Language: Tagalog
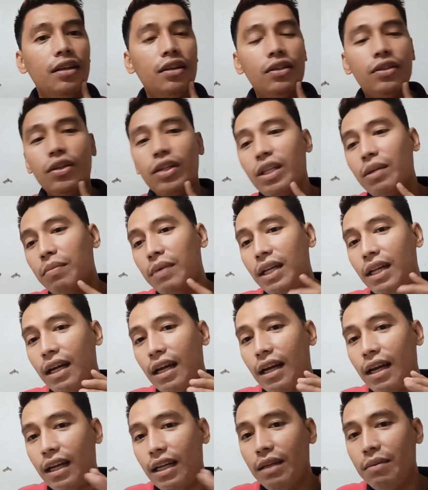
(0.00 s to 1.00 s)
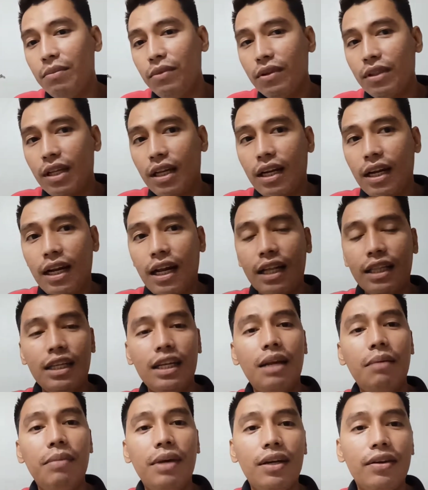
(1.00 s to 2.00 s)
So, di ba nakakalimutan na natin
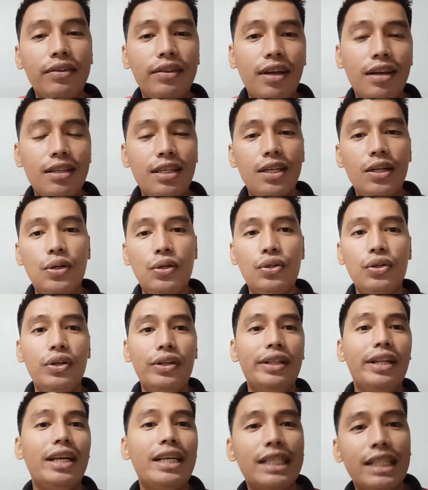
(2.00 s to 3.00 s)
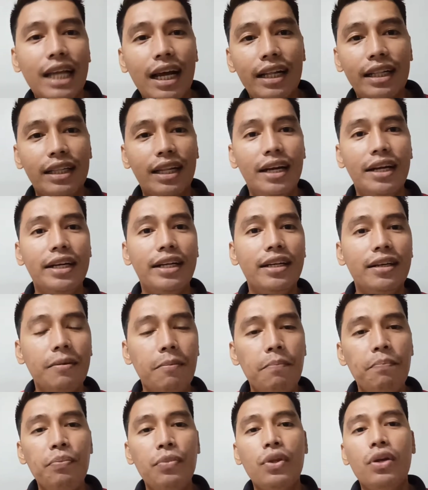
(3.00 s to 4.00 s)
na meron tayong sinusunod na standard.
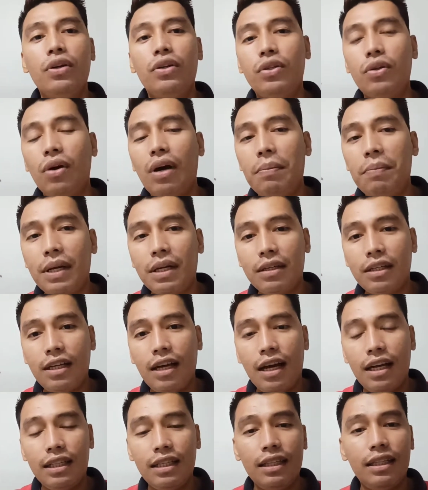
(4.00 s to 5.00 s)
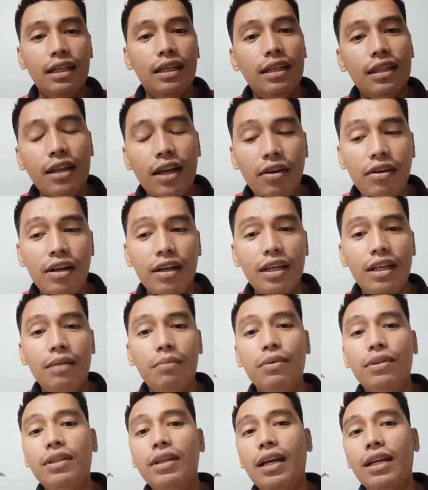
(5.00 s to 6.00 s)
So, kapag ka ah, titingin kayo ng
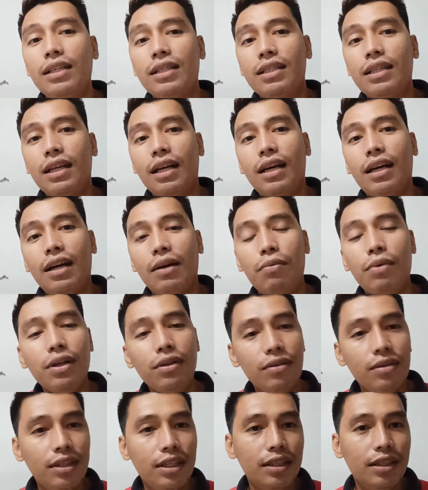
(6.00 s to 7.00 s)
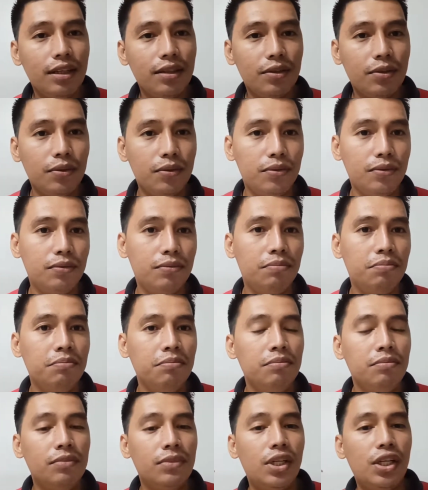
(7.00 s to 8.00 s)
ibon, guys, uh, ah, wag nyo tingnan kung
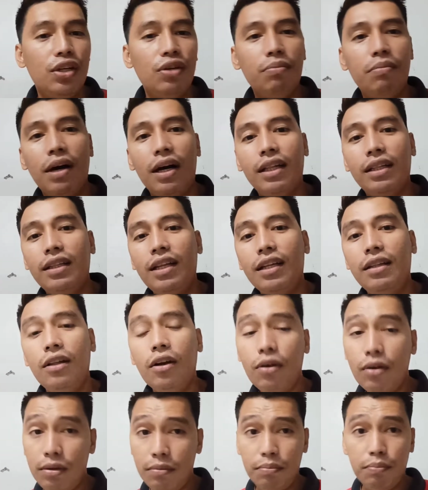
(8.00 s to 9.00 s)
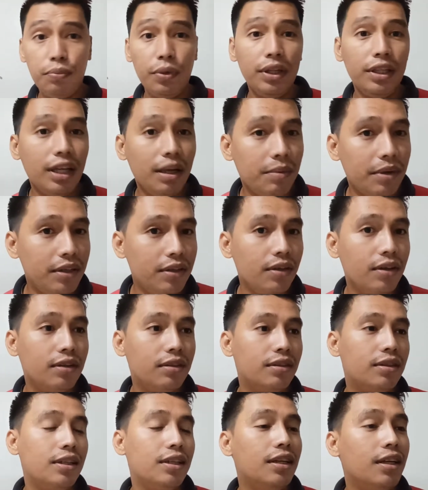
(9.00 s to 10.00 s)
sino banded. Or, pwede naman
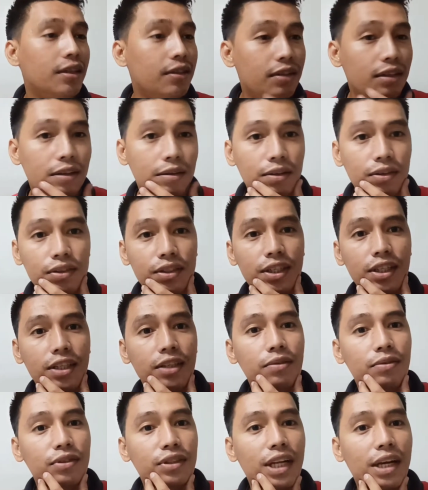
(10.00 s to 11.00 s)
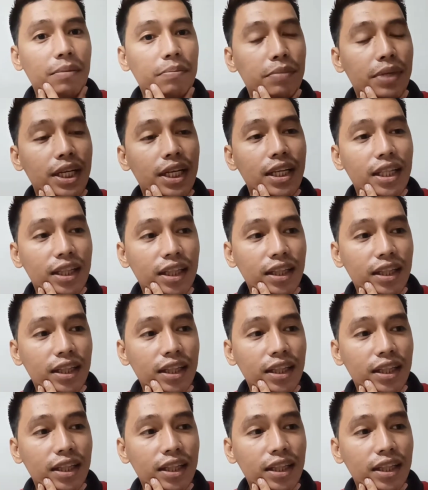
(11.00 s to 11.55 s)
yon Tingnan nyo no, kung sinong nag-breed.